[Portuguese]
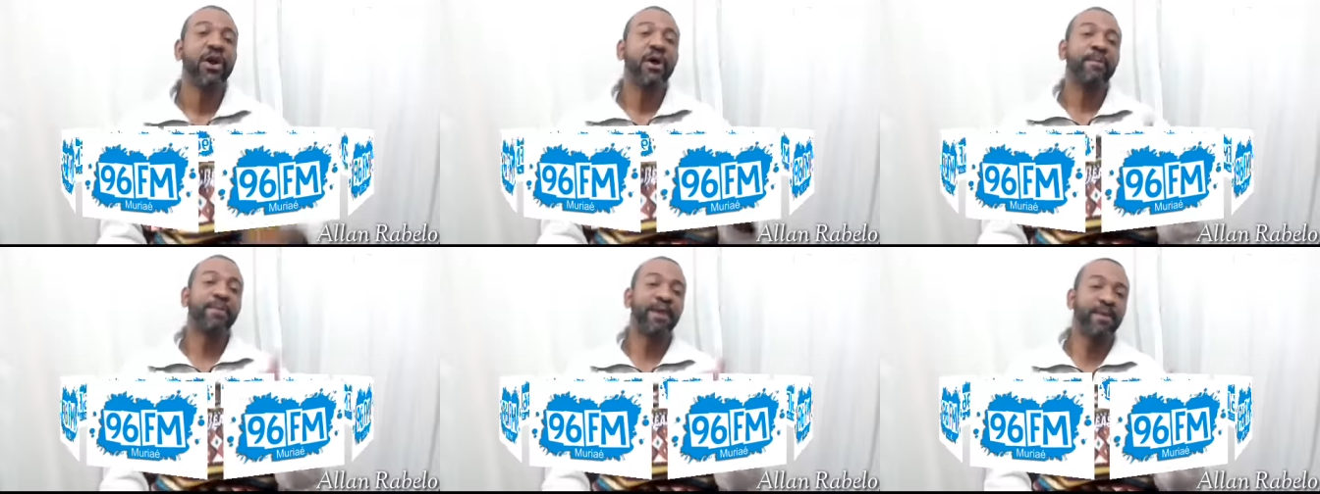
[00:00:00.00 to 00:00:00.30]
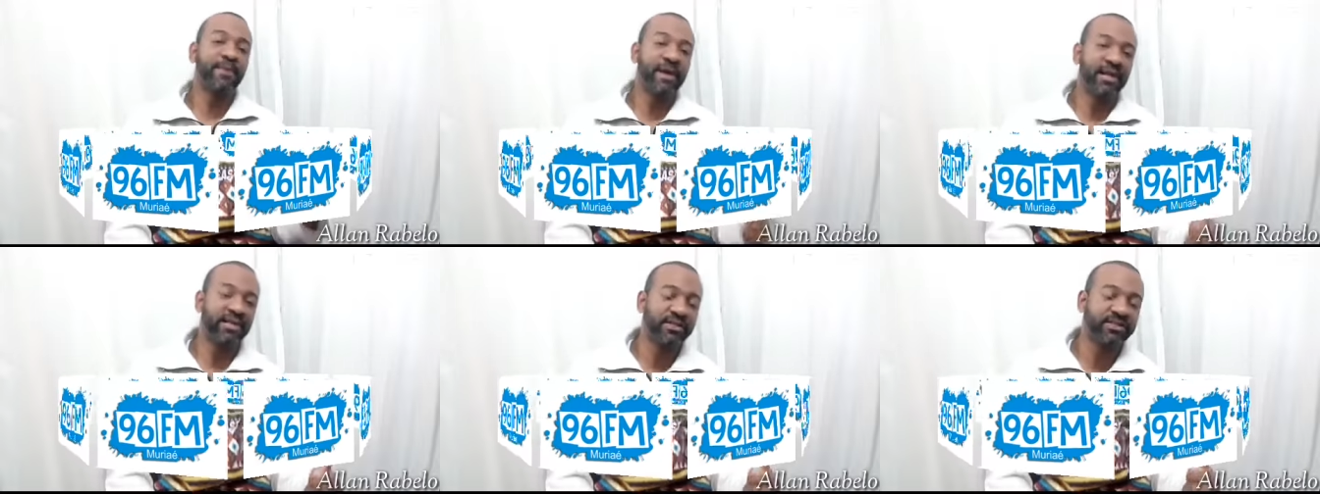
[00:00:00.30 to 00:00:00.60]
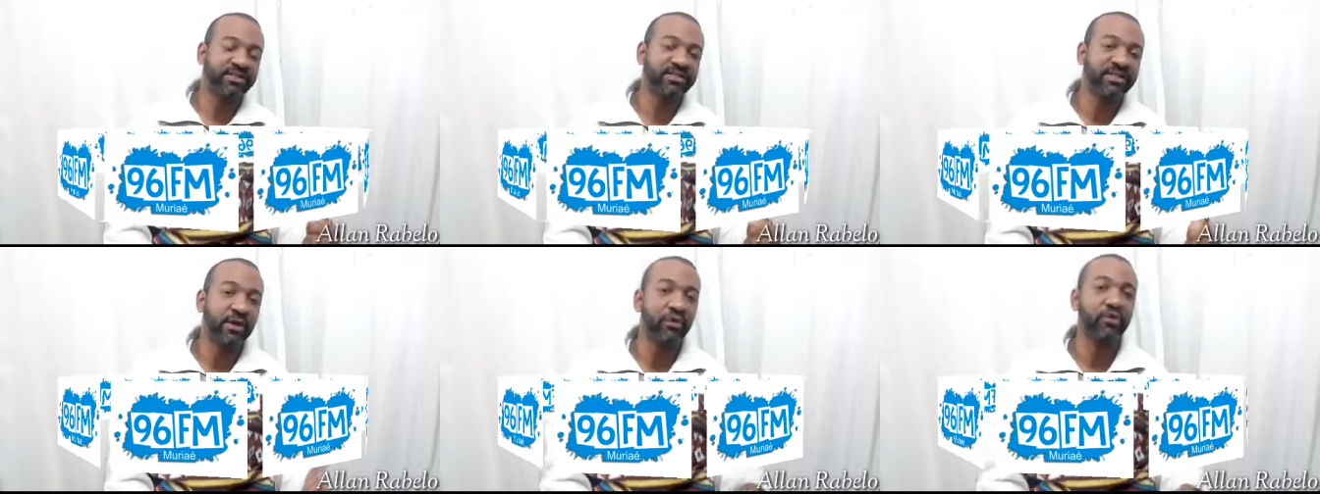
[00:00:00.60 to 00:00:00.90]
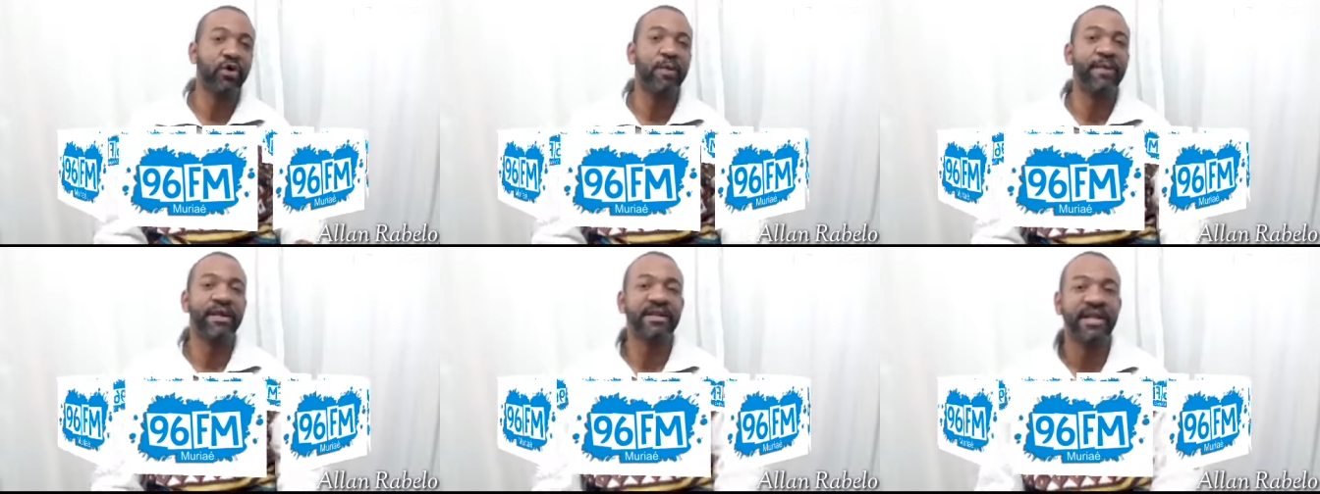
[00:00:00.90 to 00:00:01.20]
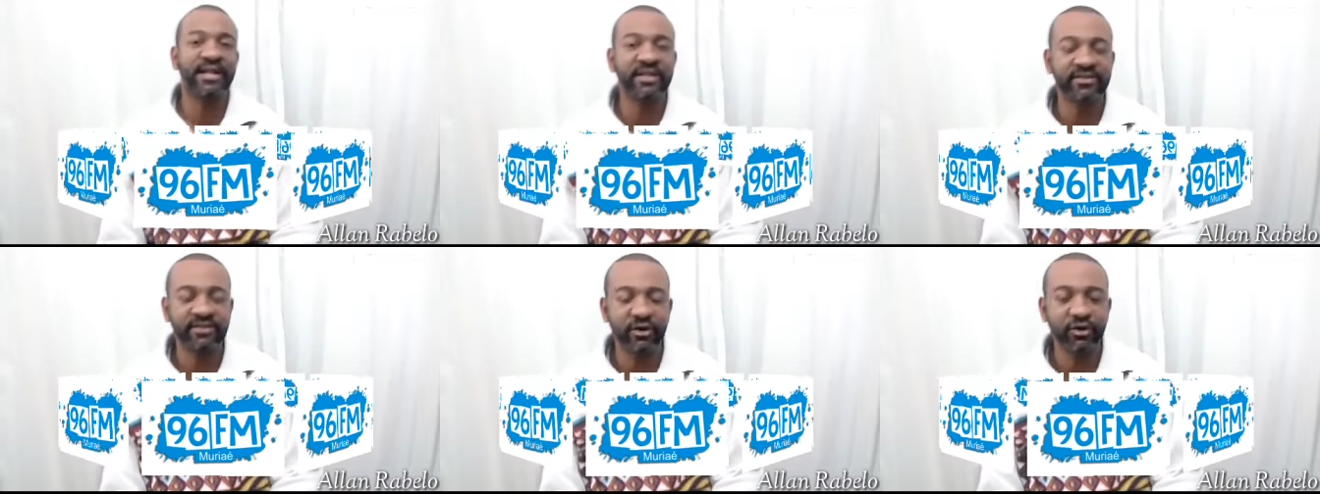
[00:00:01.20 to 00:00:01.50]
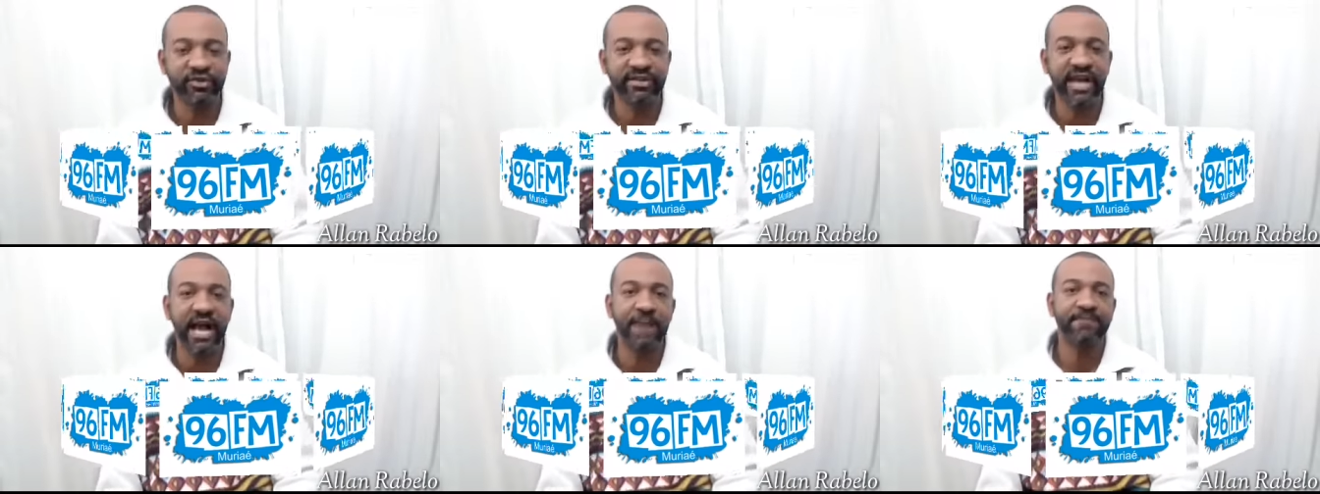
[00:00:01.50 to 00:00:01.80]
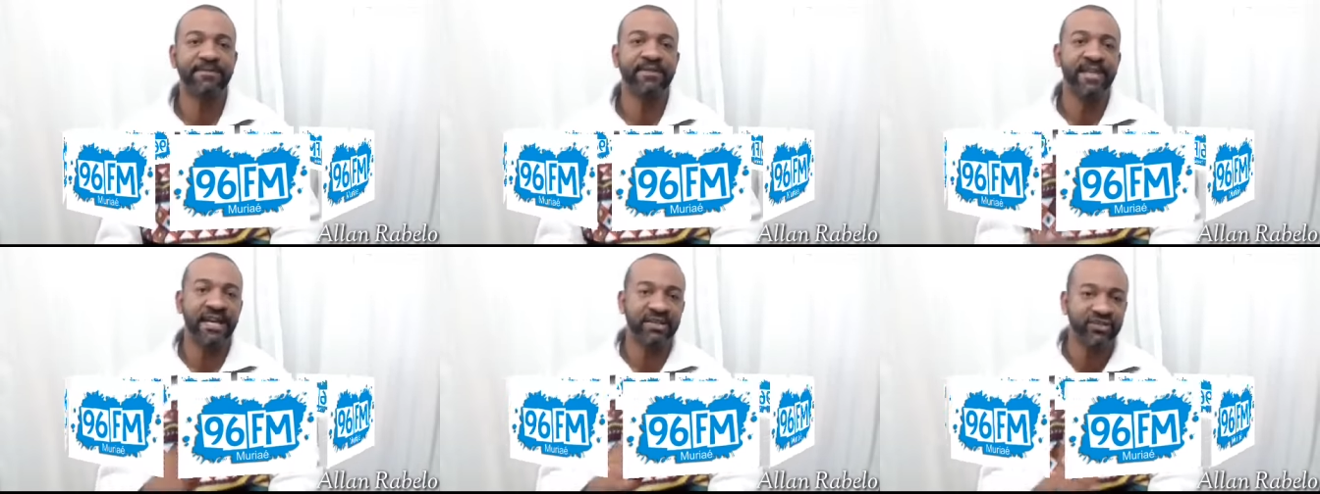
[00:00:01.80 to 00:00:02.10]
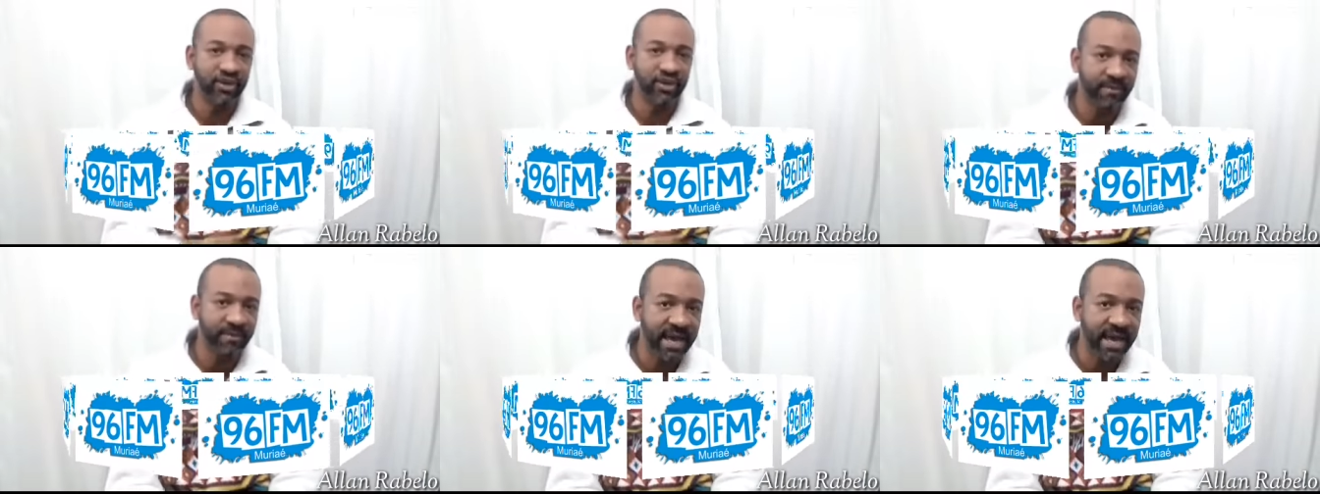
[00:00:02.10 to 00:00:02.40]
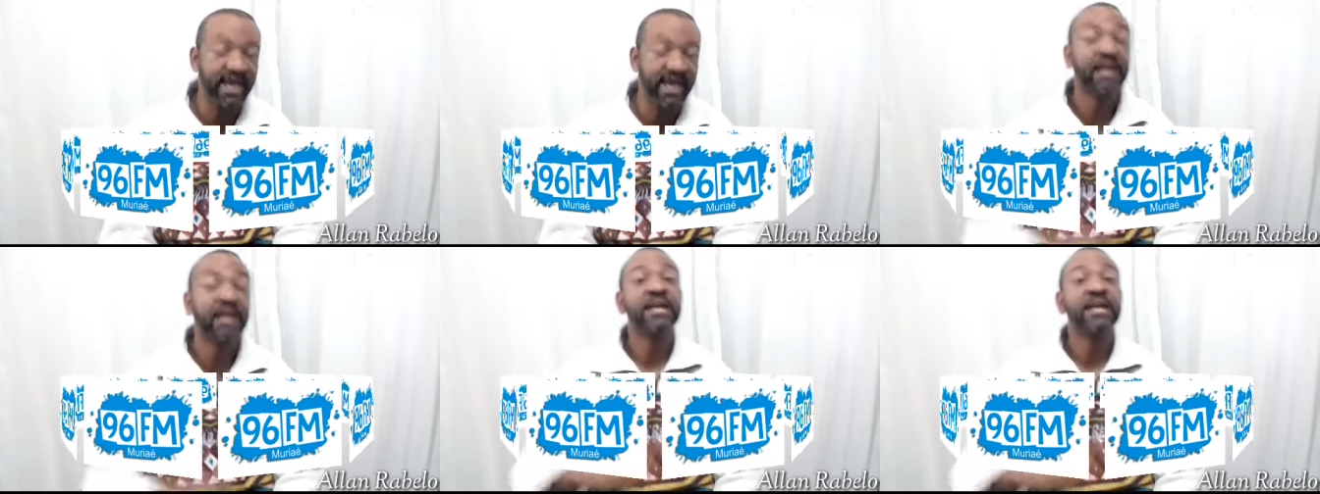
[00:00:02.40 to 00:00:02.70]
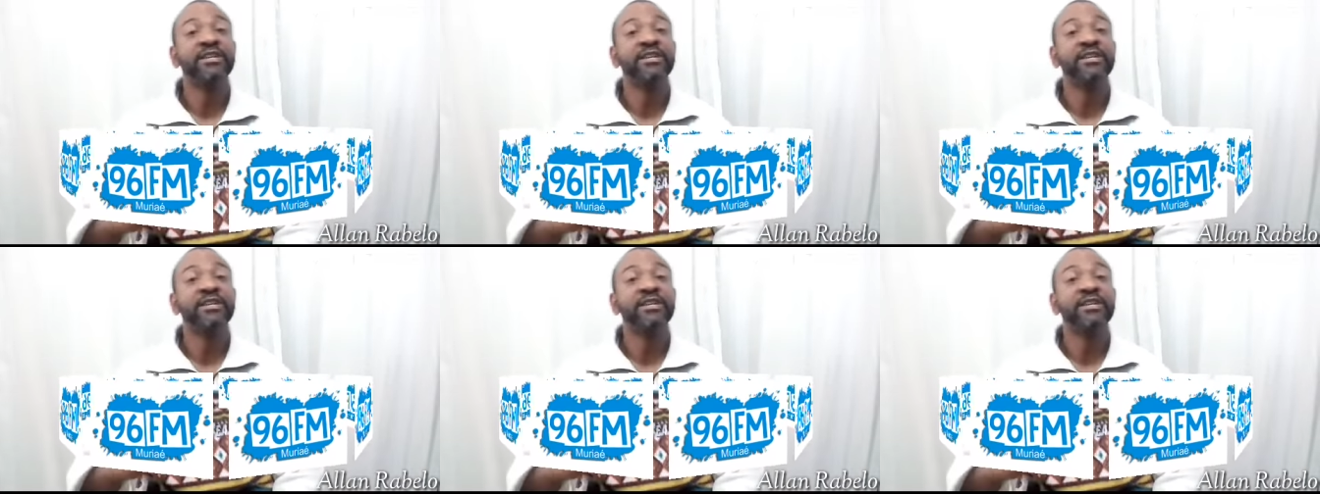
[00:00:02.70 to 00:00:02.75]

Primeira edição do Comentarista do Zap, 7h30.